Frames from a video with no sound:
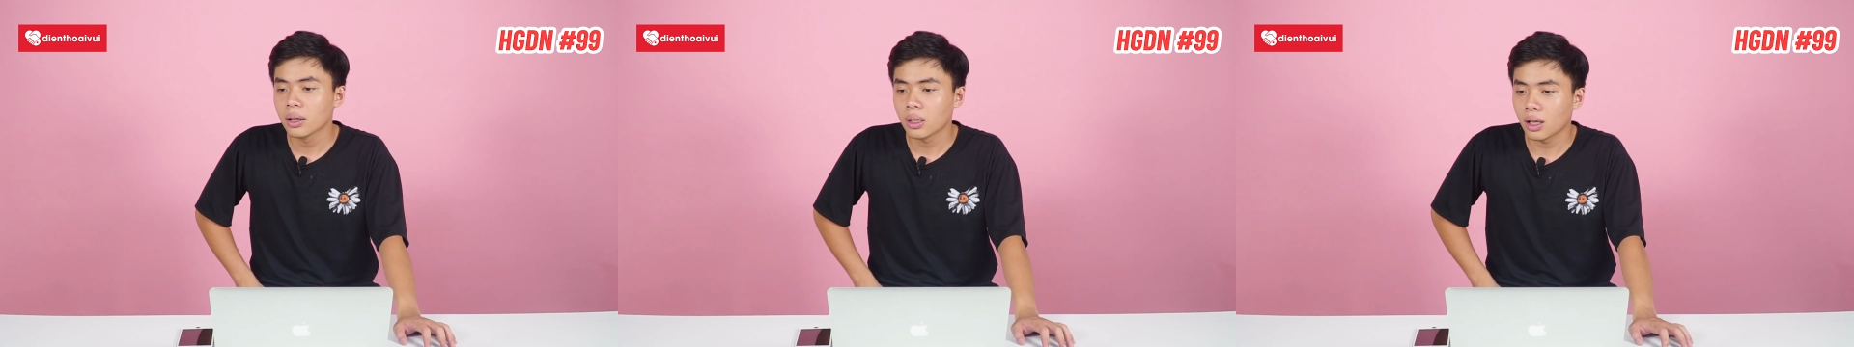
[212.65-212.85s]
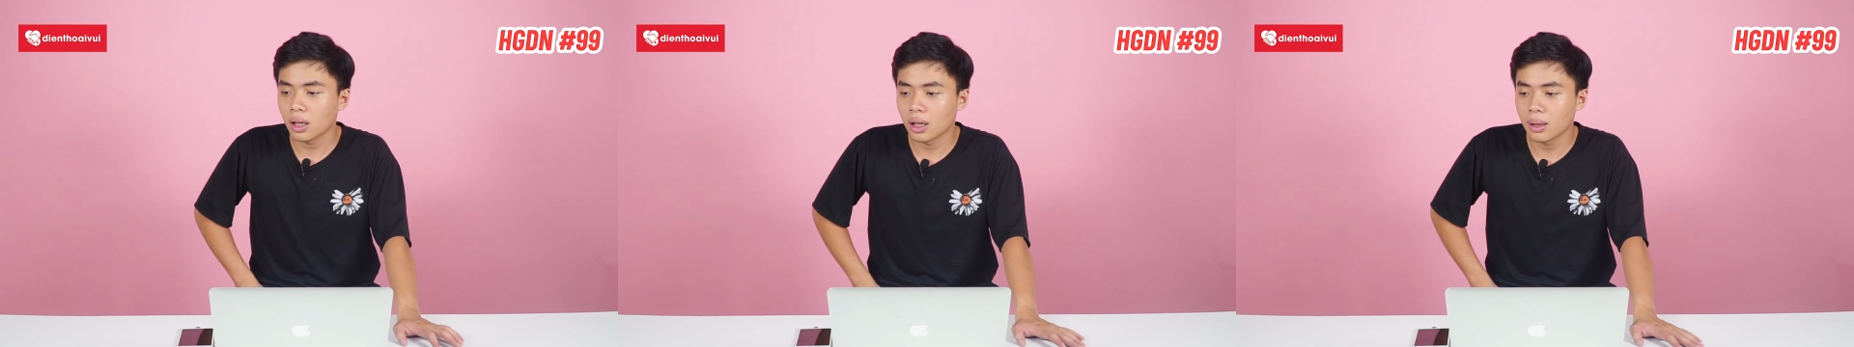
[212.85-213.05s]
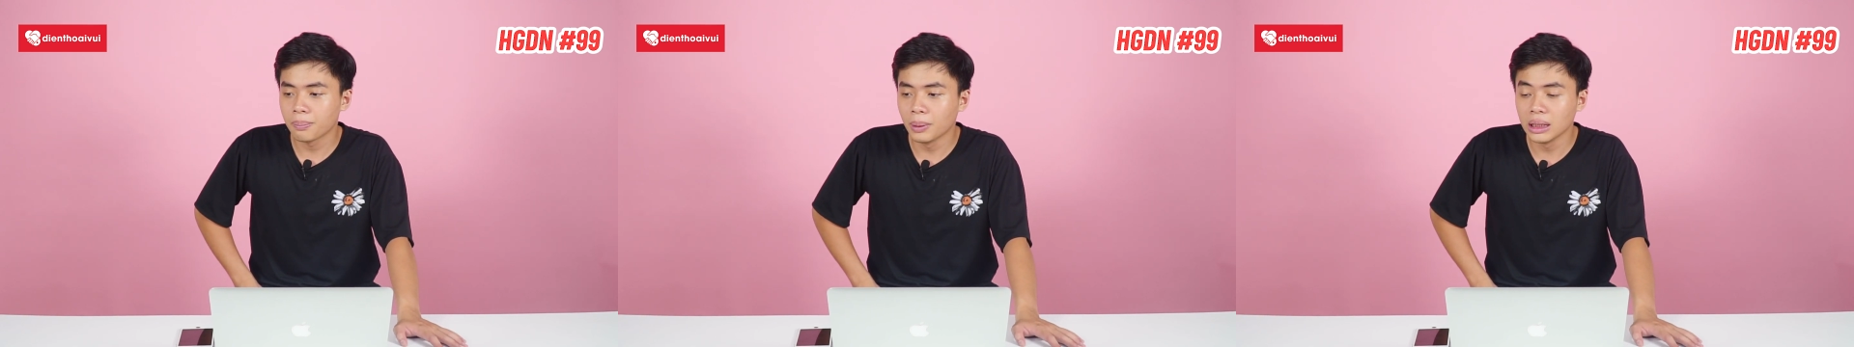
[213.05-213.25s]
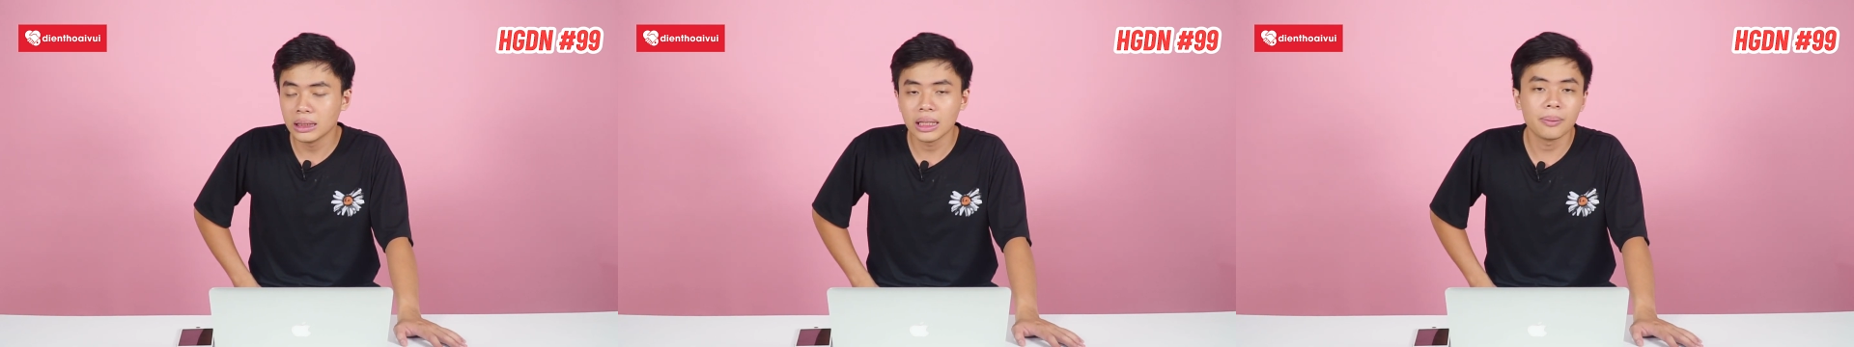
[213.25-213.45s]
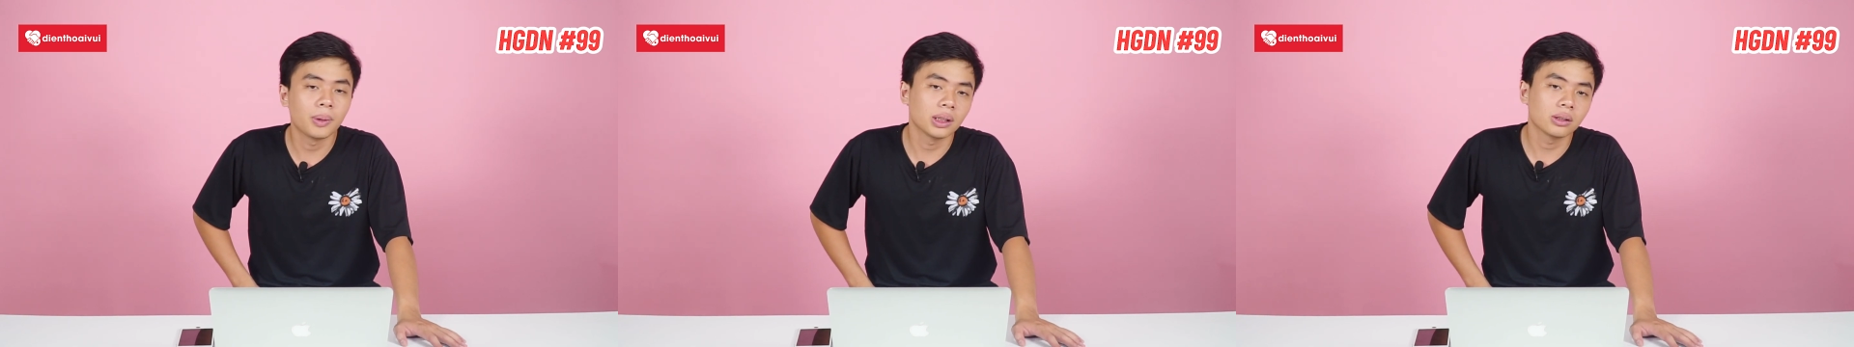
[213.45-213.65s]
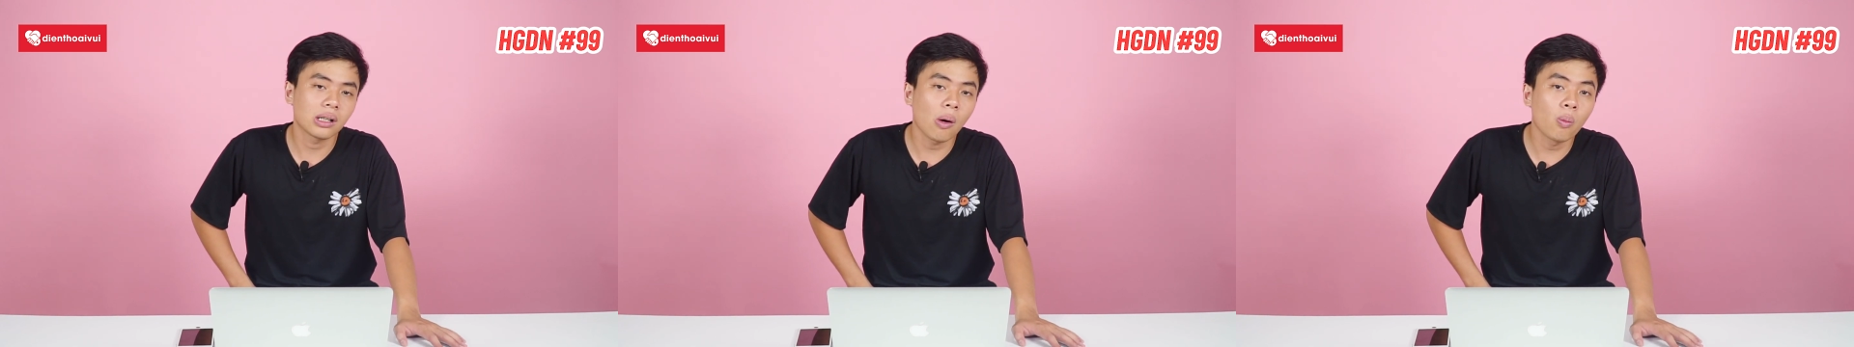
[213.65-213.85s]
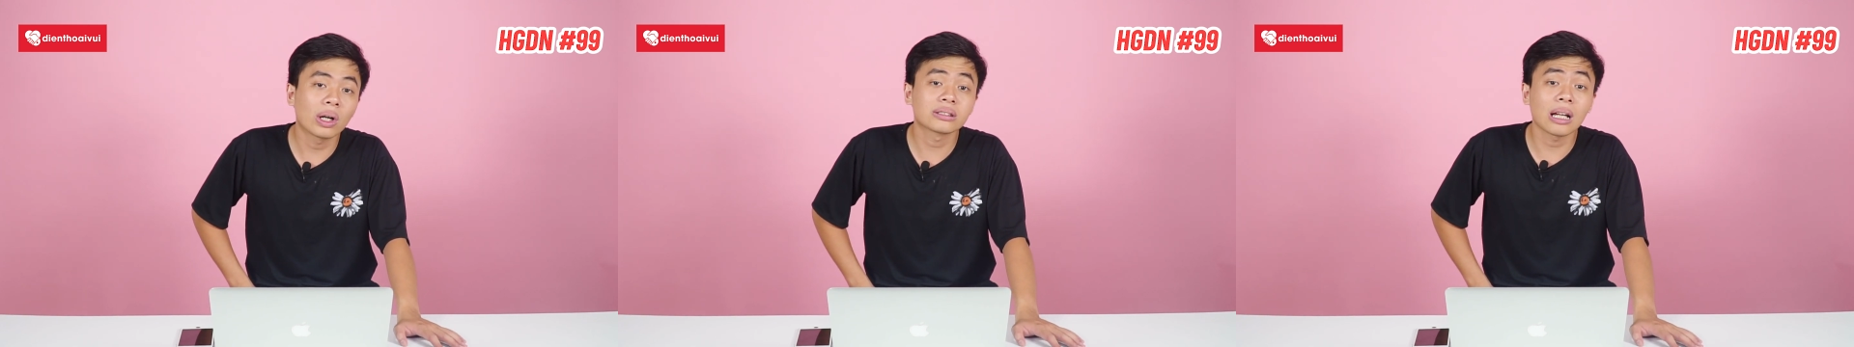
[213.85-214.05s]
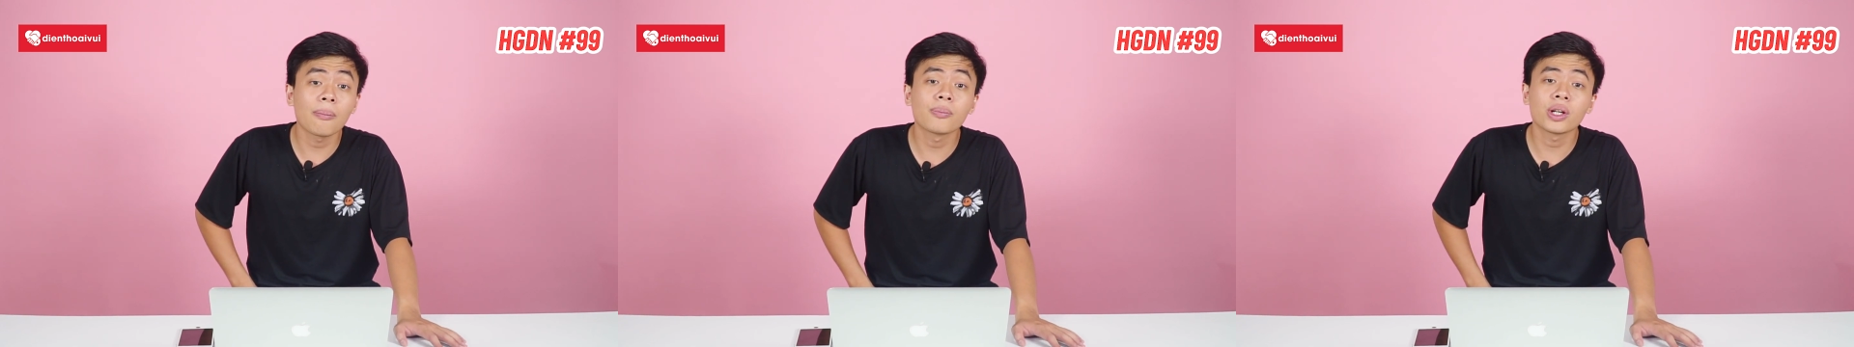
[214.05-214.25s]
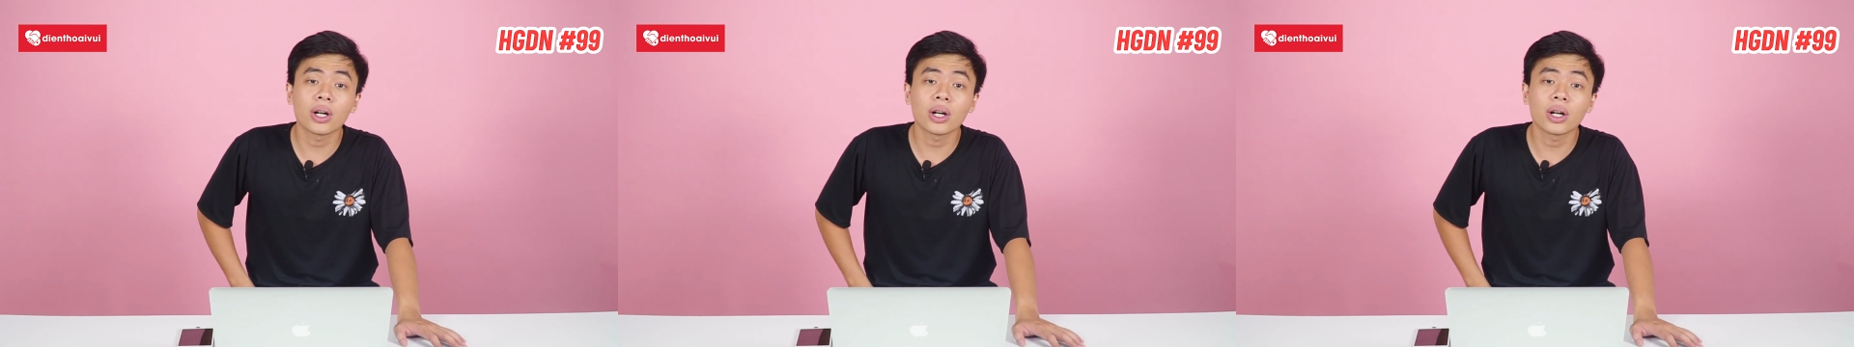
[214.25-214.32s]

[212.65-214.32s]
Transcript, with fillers: à, mình thì mình không quan tâm